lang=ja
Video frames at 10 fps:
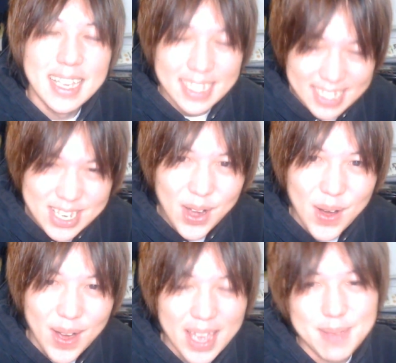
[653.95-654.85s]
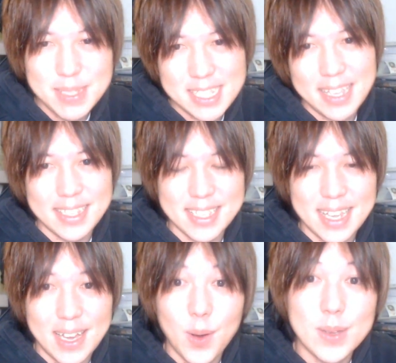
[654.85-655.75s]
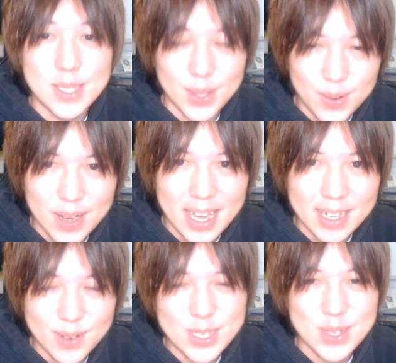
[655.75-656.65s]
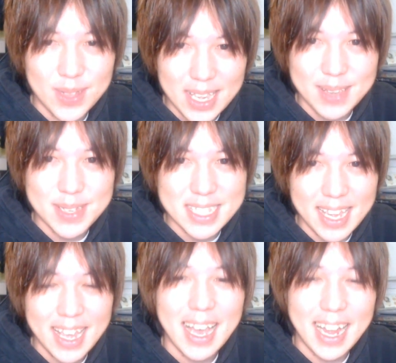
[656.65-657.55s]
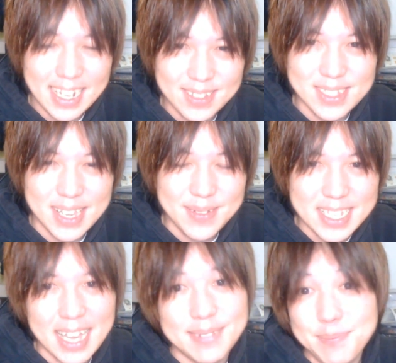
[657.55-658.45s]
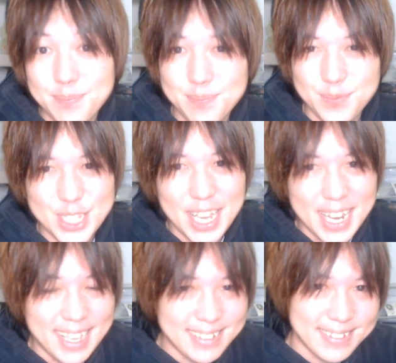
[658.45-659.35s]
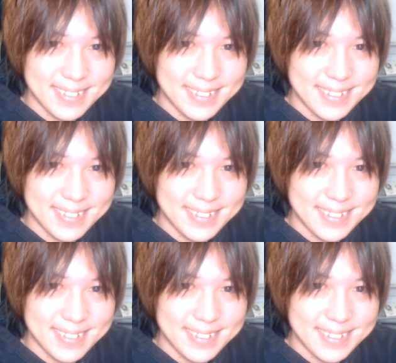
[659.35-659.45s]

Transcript: 以上、えー、みずきゃんでした。本日の動画ご視聴いただきましてありがとうございました。じゃあね